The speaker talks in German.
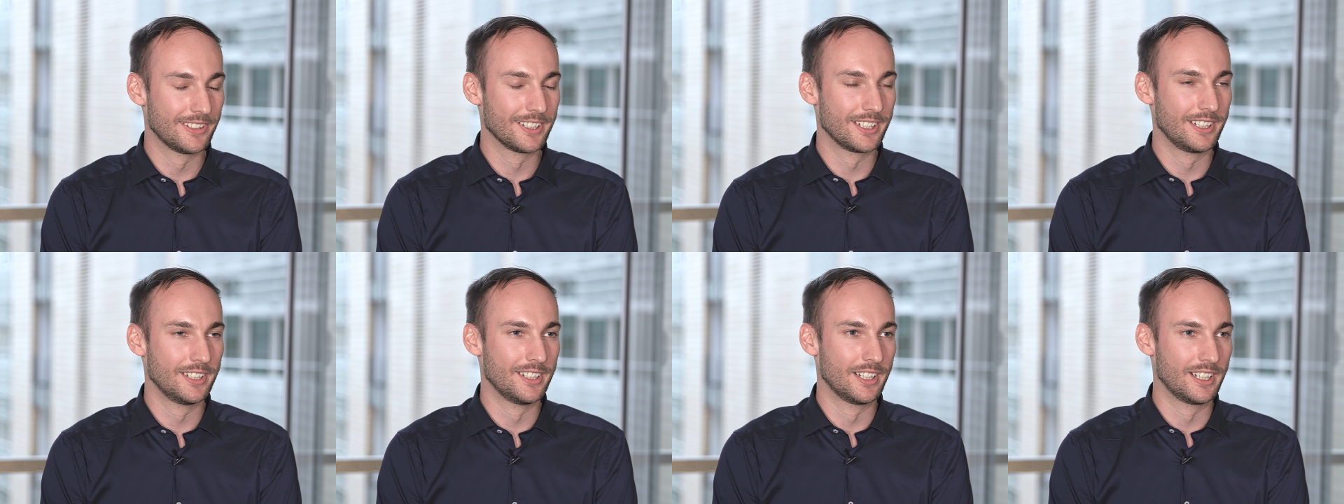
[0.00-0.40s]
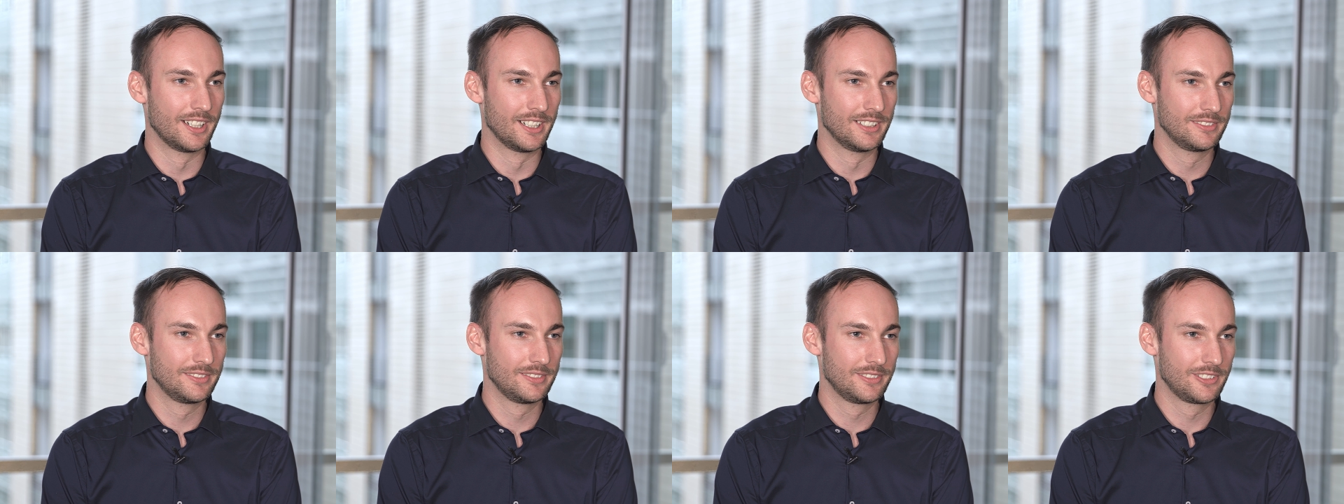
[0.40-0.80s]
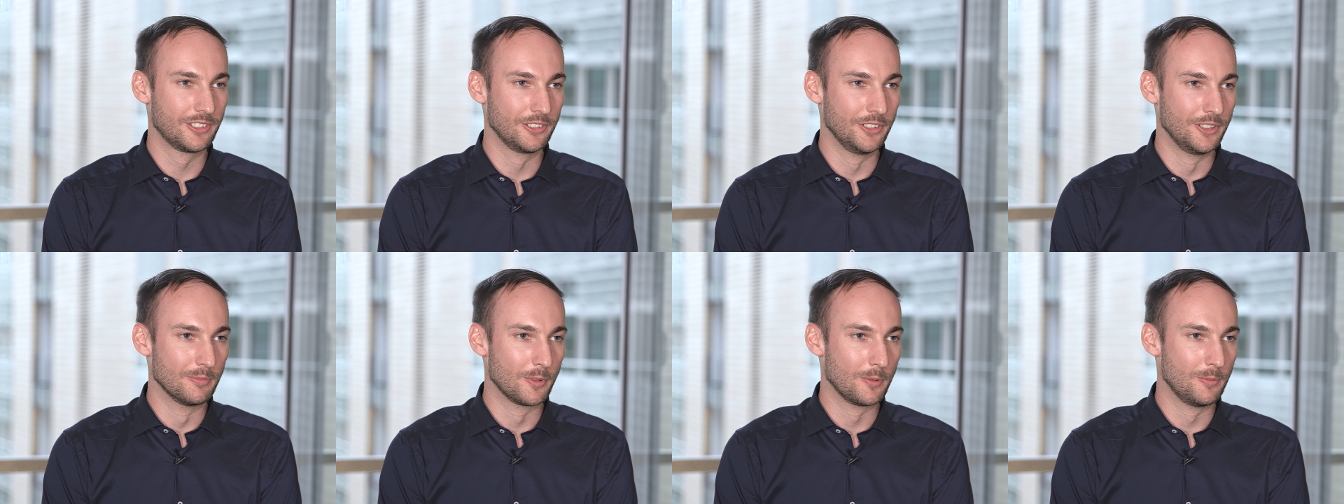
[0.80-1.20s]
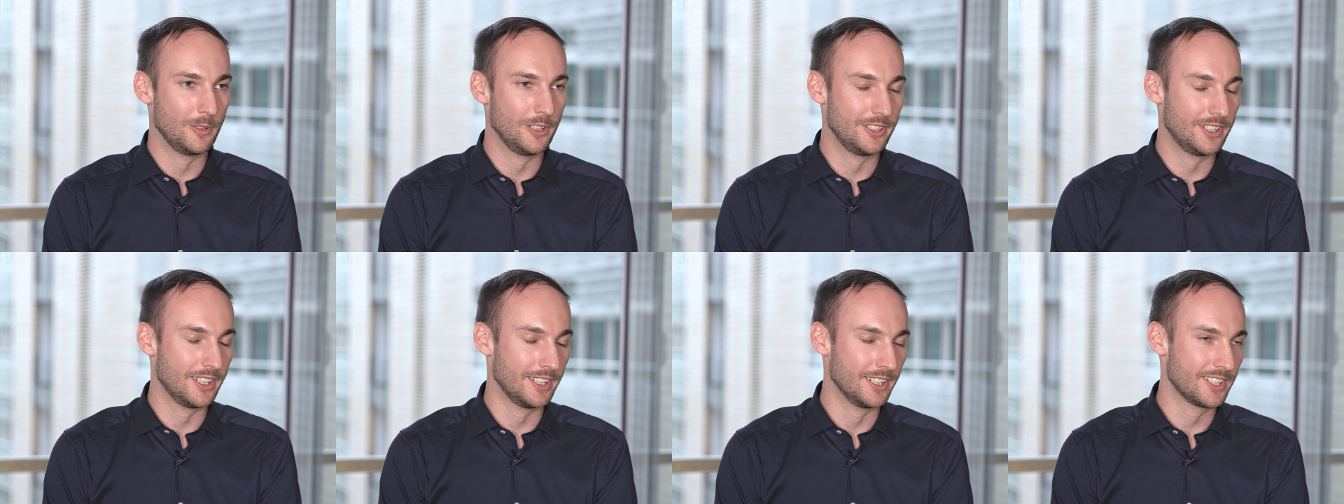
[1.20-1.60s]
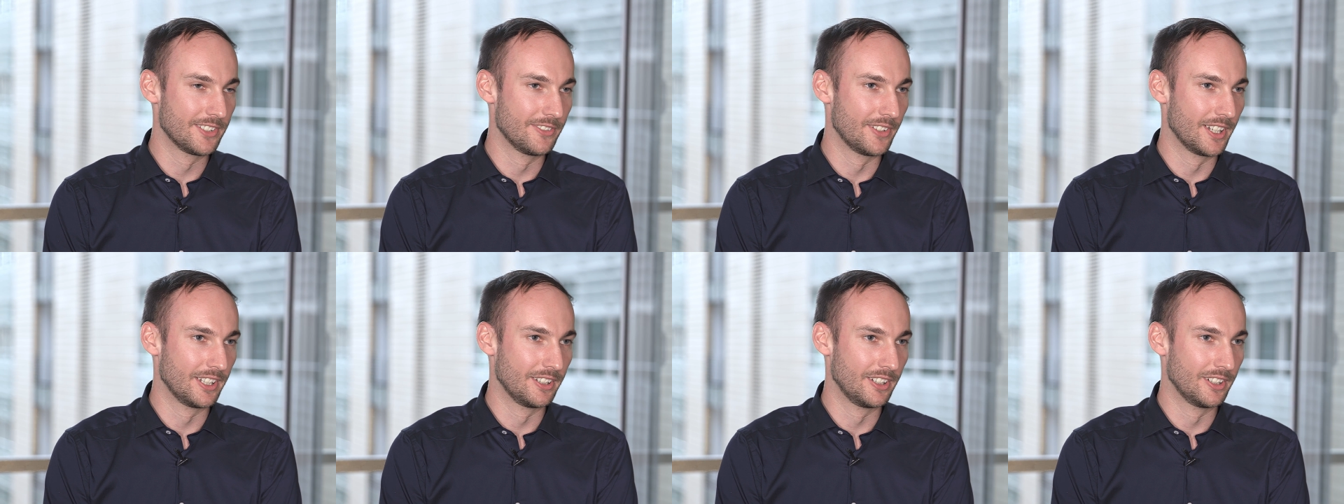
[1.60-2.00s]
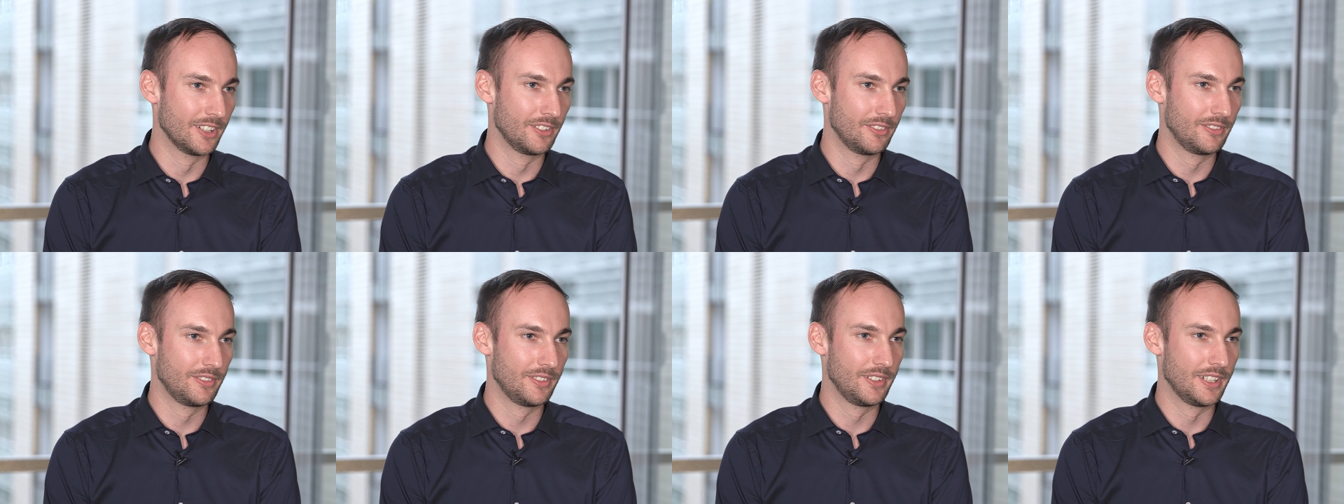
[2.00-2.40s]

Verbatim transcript: an einer grünen Mobilitätswende